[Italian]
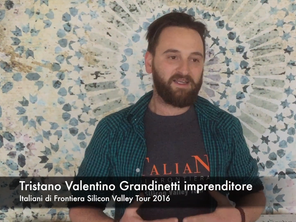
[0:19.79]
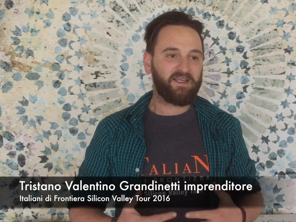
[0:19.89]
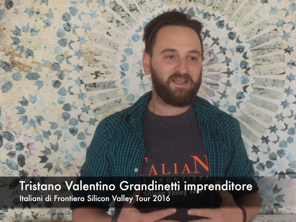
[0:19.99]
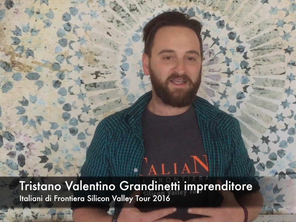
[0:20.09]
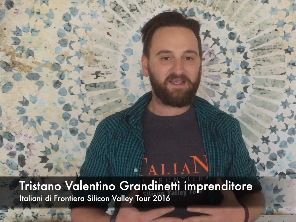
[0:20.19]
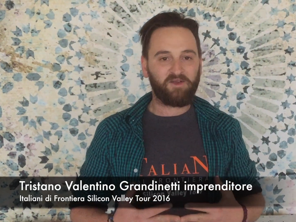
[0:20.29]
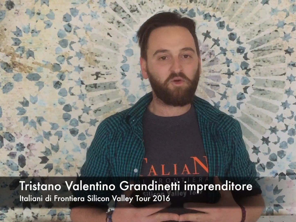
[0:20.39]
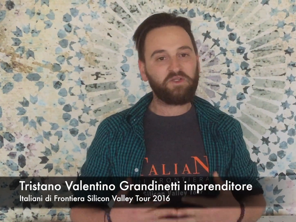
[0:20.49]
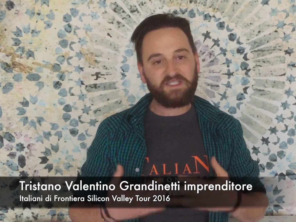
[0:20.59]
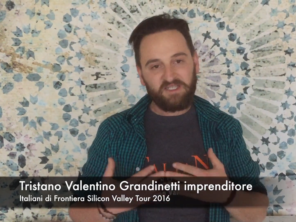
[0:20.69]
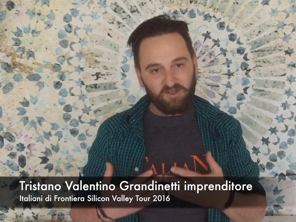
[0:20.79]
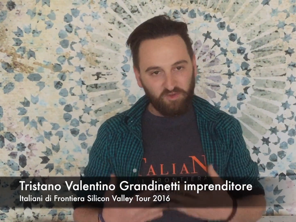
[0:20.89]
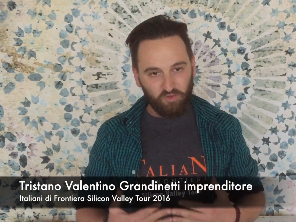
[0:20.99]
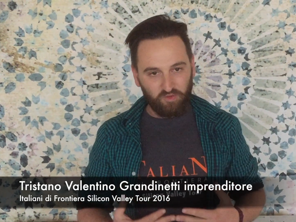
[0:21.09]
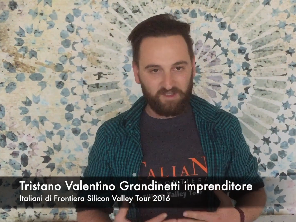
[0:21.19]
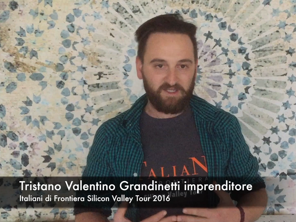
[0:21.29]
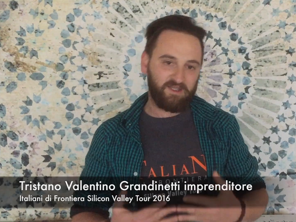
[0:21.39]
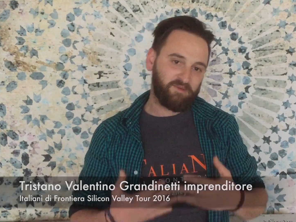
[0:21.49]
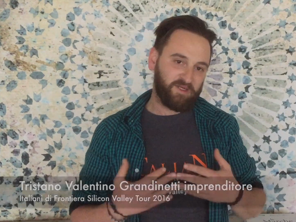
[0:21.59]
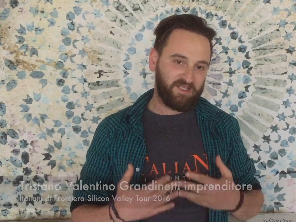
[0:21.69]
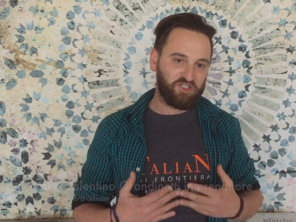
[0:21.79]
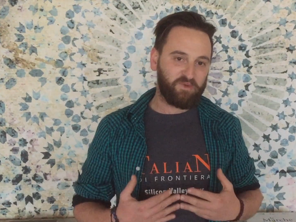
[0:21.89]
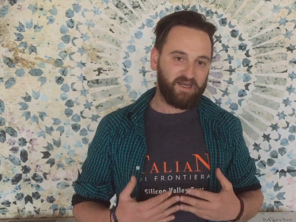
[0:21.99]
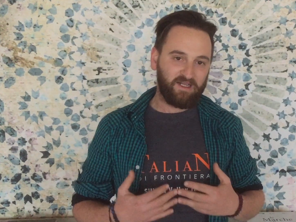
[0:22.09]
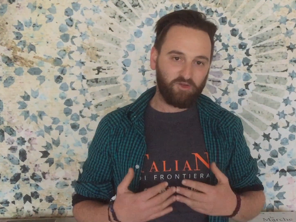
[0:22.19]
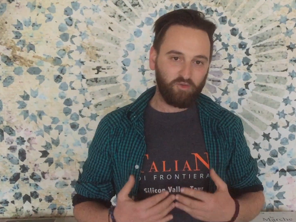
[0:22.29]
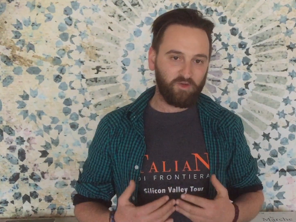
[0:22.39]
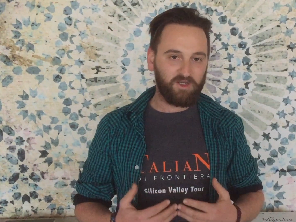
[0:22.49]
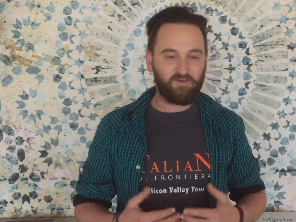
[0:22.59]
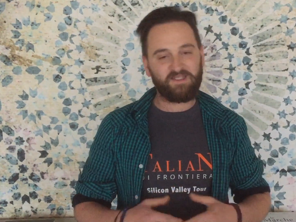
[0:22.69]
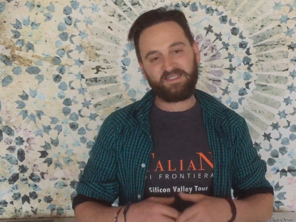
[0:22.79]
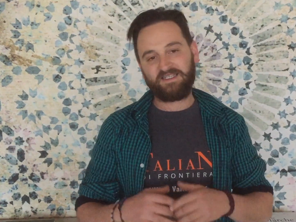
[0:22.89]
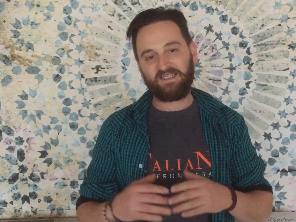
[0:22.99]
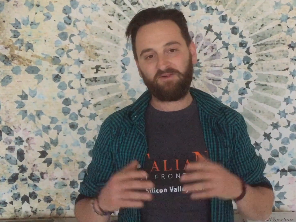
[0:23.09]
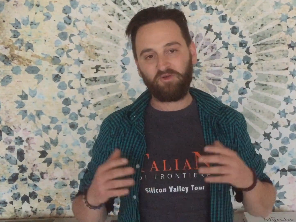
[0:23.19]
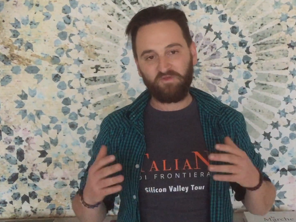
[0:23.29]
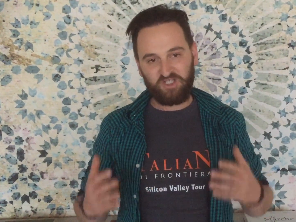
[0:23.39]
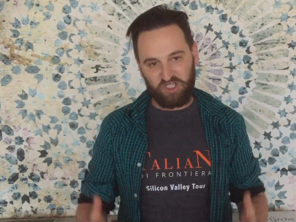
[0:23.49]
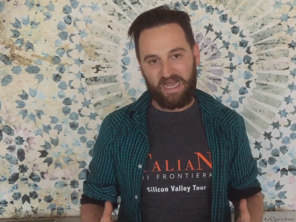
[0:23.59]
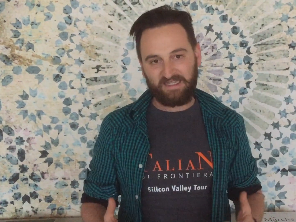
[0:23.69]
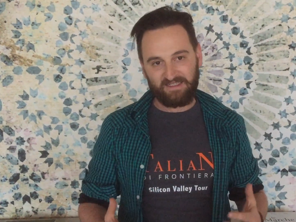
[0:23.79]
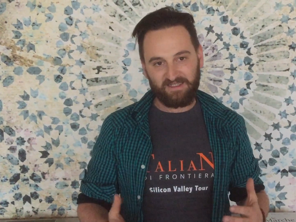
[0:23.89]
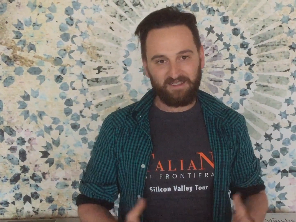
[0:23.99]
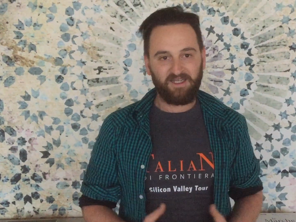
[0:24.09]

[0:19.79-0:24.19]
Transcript: E consiglio a tutti di partecipare al tour, qualsiasi lavoro facciate,